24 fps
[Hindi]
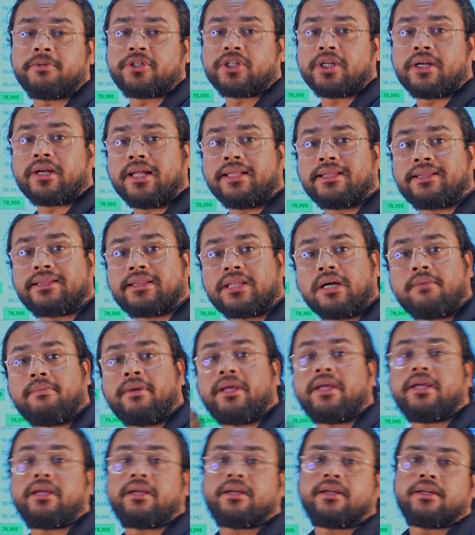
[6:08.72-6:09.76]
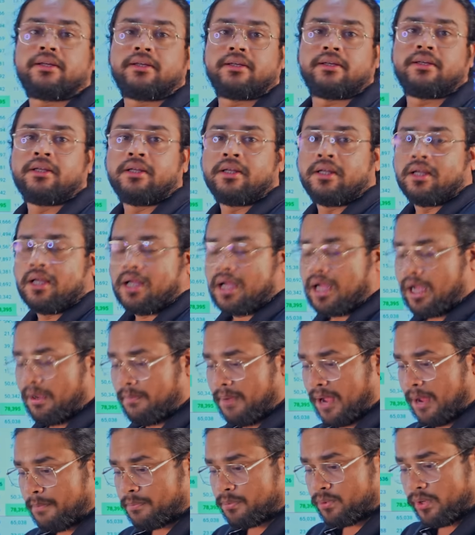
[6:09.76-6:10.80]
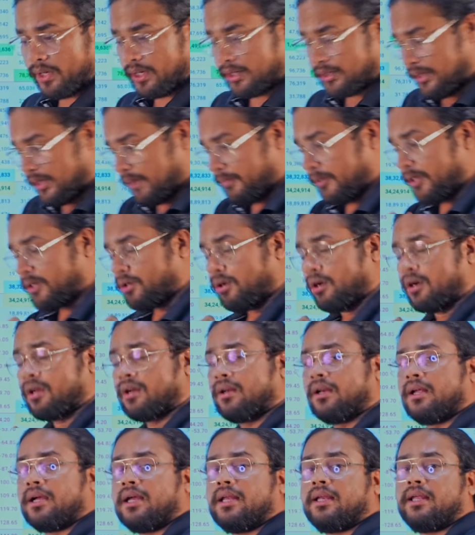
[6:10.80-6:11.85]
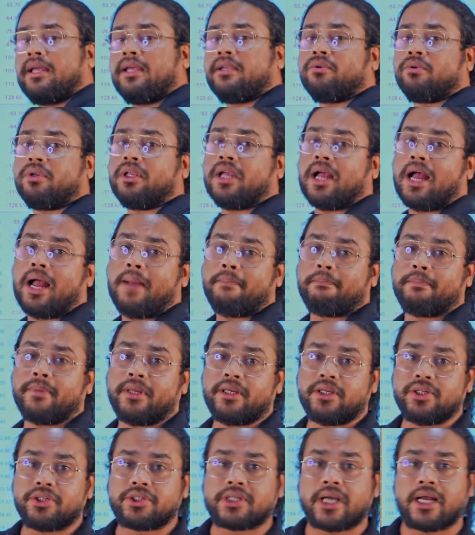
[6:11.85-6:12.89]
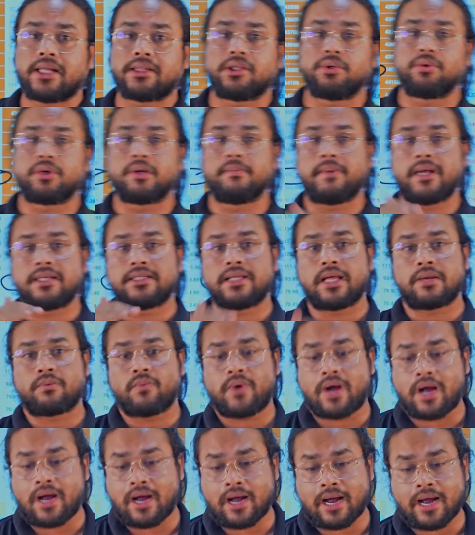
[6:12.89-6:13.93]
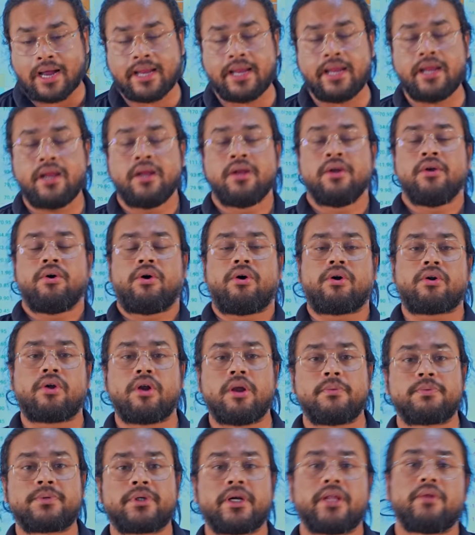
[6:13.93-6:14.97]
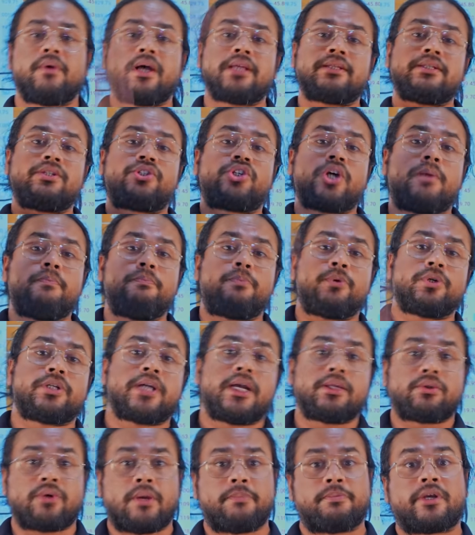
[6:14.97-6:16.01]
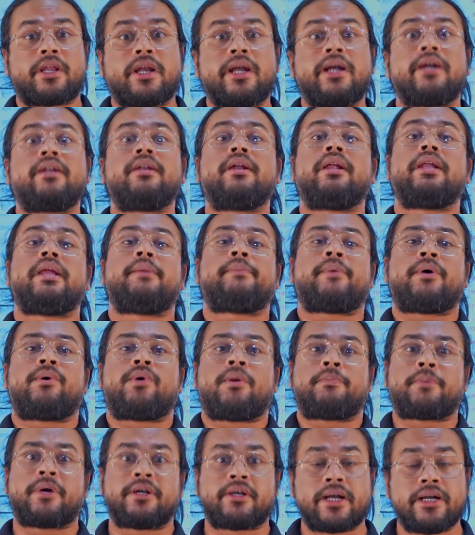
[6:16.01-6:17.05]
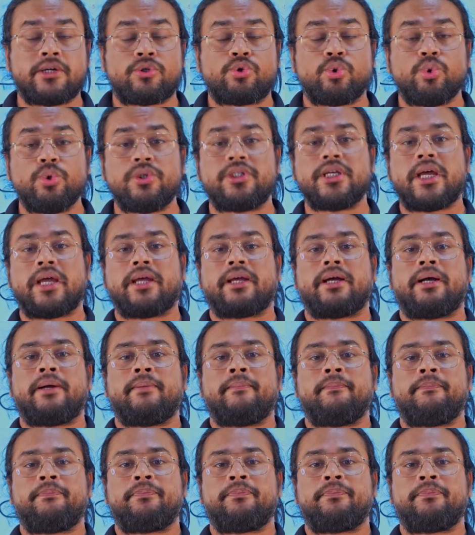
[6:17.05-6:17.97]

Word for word: पे चल रहा है तब है अब आपको एक लिमिट ऑर्डर लगाना है क्योंकि आप नहीं चाहते हो कि बाजार वहां आए और ऑल ऑफ सडन वहां से जंप हो जाए तो आप ट्रेड ना ले पाओ आपका ट्रेड छूट जाएगा